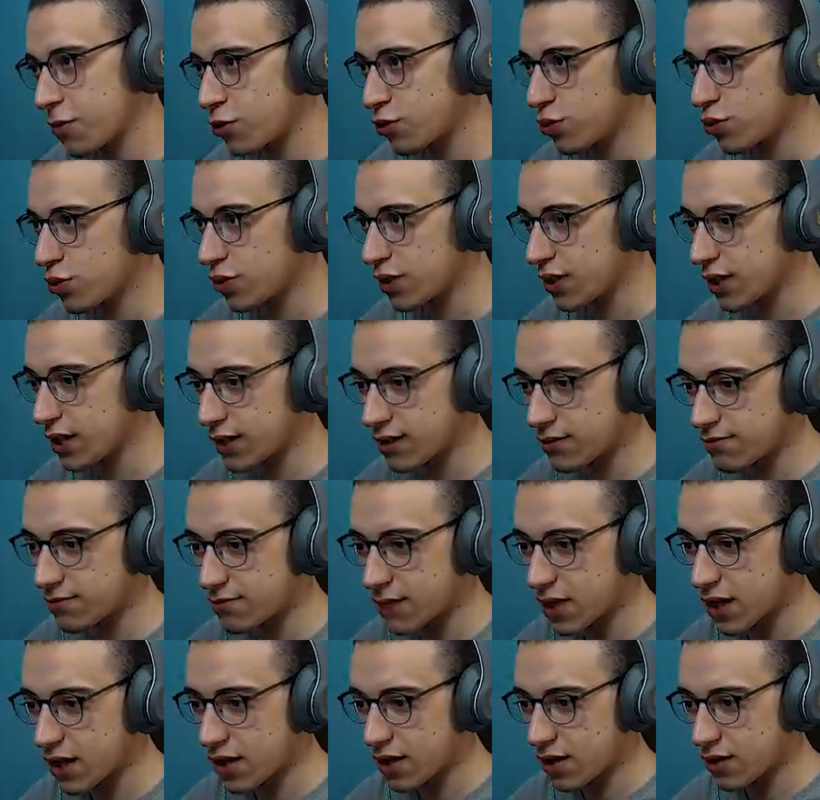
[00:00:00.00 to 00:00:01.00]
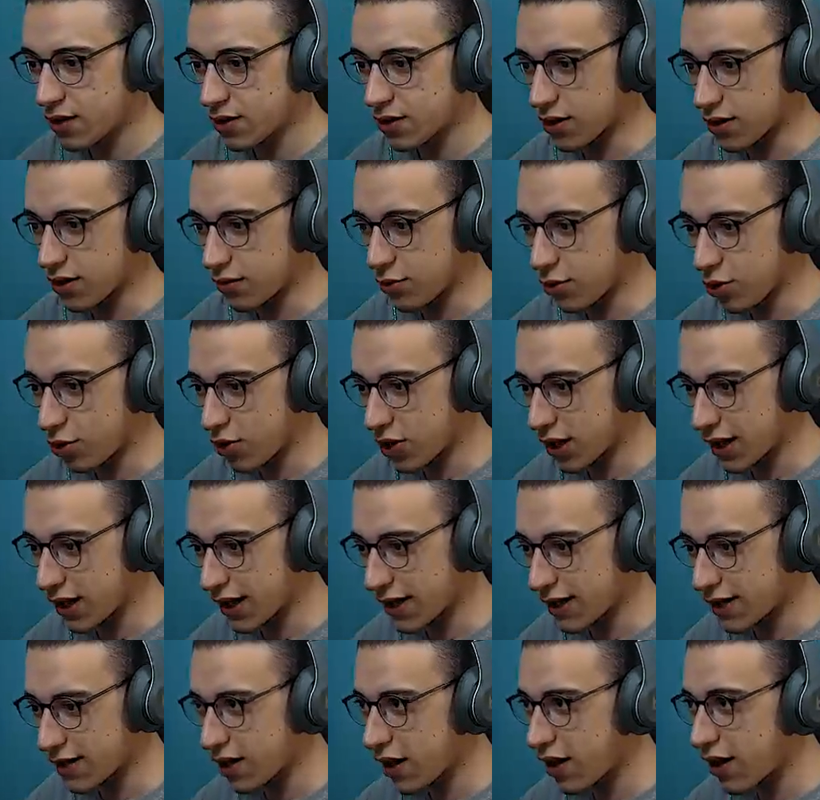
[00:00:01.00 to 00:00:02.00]
الموضوع يعني طيب هو
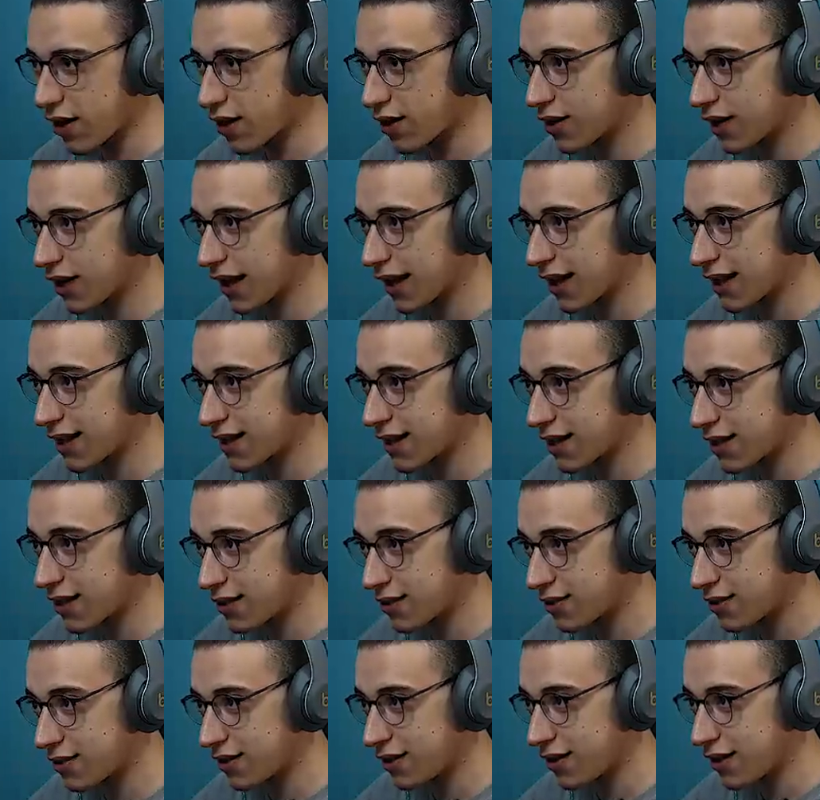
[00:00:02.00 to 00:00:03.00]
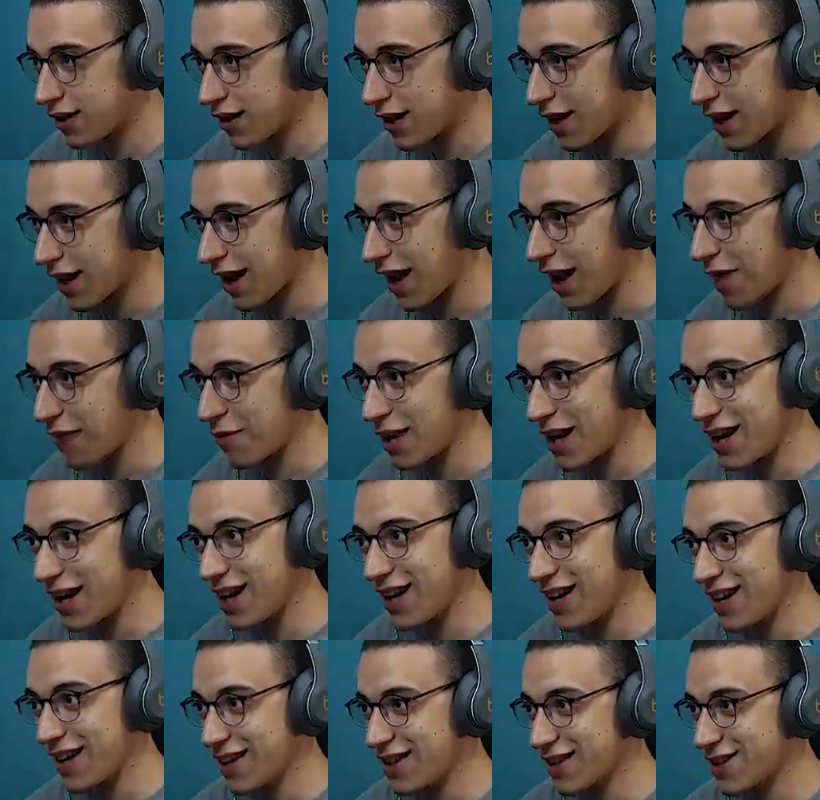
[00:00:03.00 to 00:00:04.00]
كانت حركه غادره
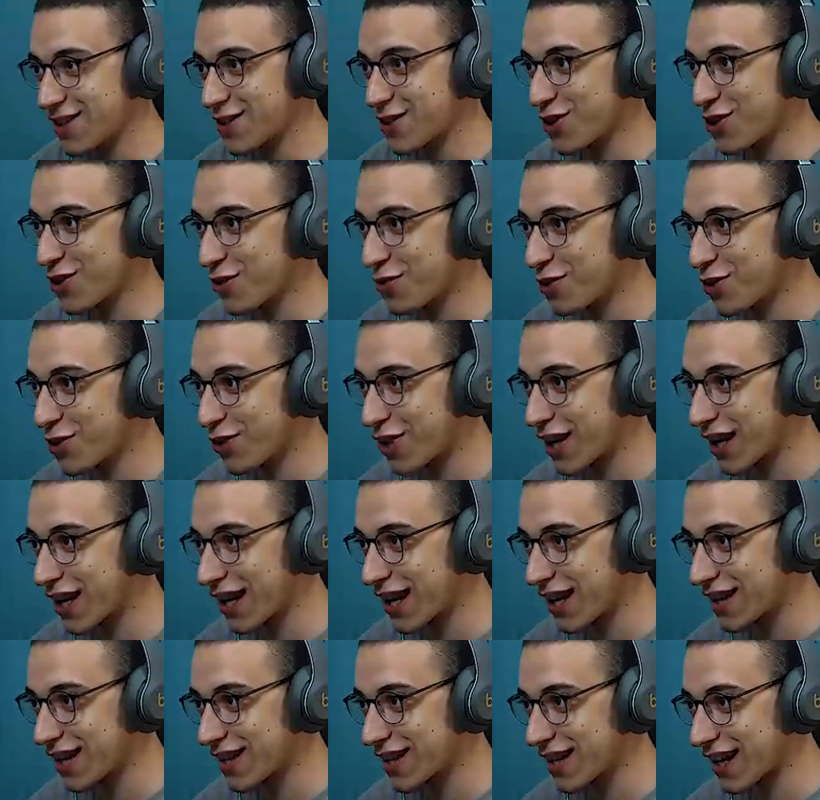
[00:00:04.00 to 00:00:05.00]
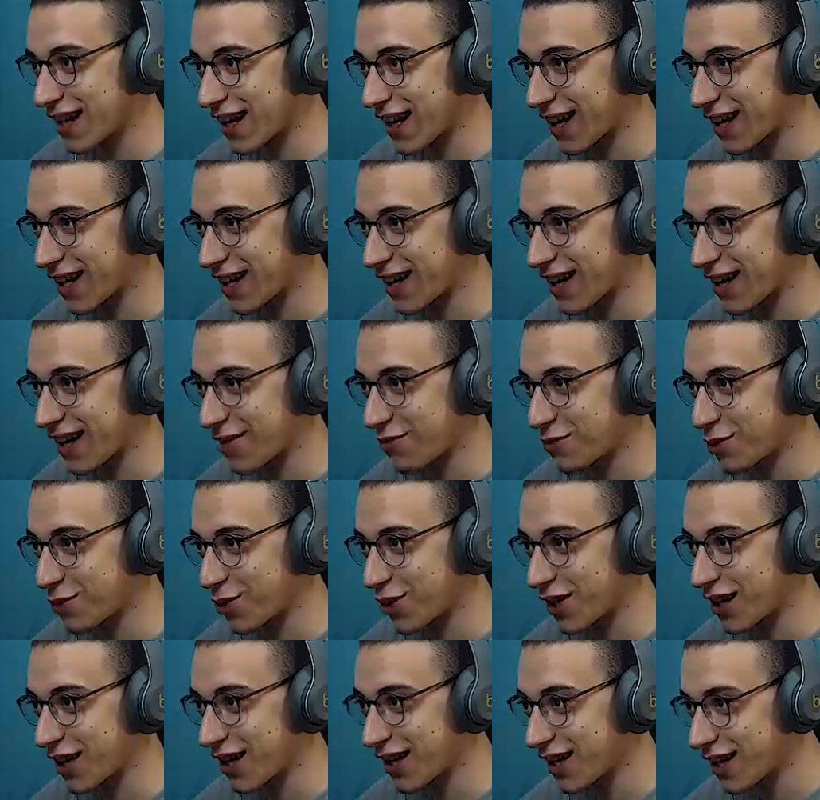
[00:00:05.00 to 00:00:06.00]
عملها الاسكوربين ولكن عدت على خير الحمد
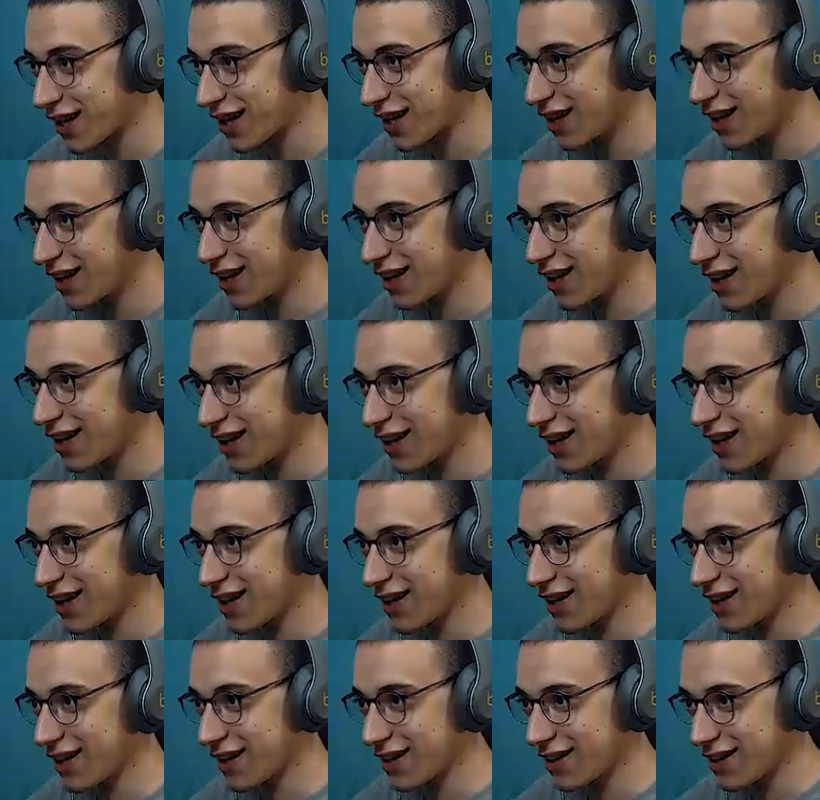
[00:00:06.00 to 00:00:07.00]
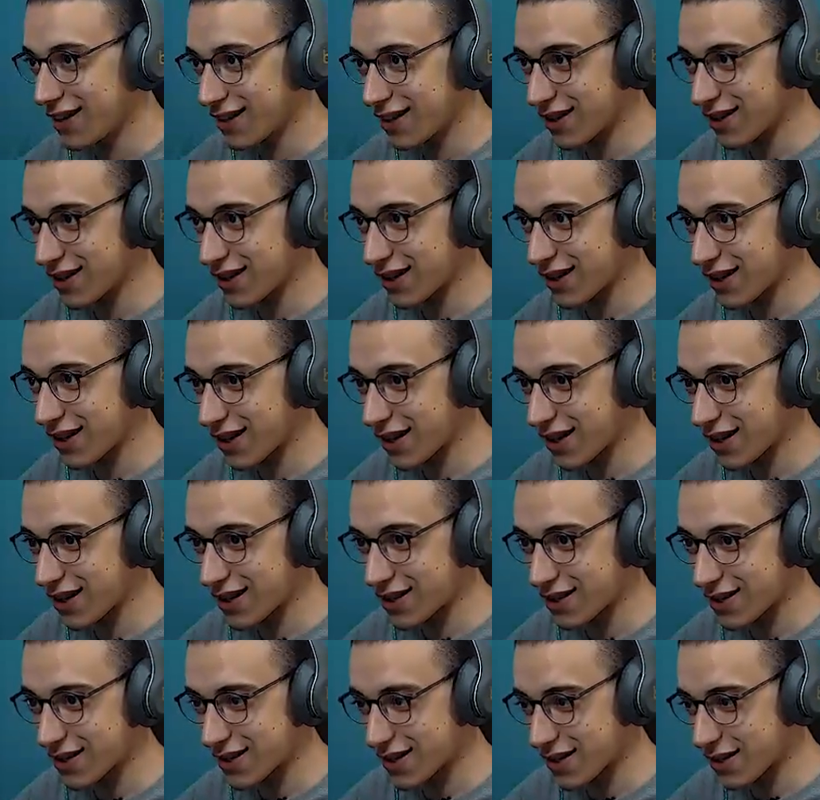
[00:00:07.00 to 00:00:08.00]
لله آه،
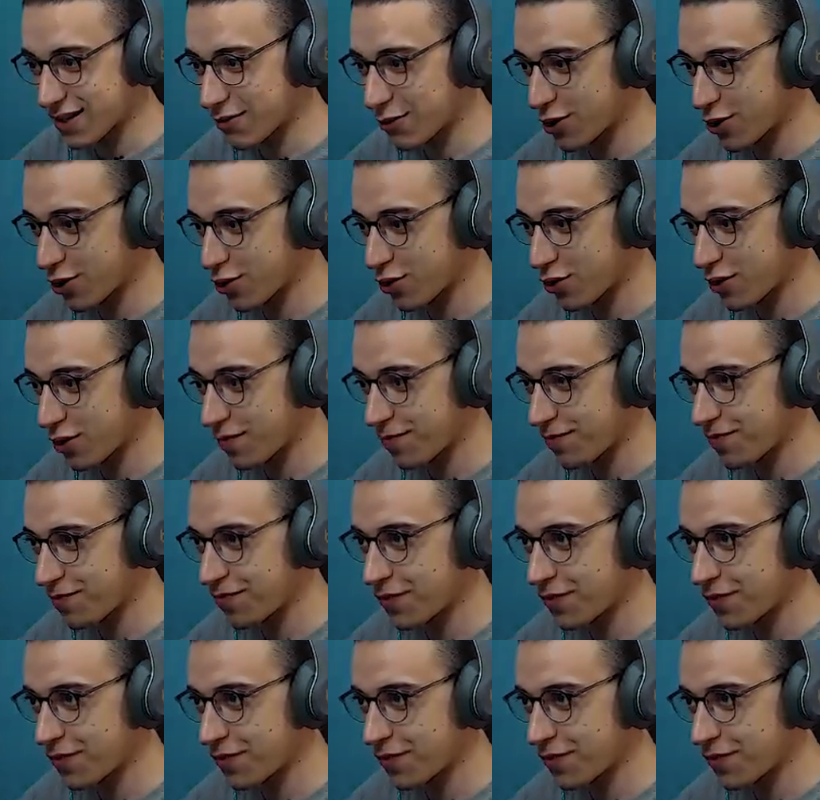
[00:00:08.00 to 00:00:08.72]
الجرانري زي ما هو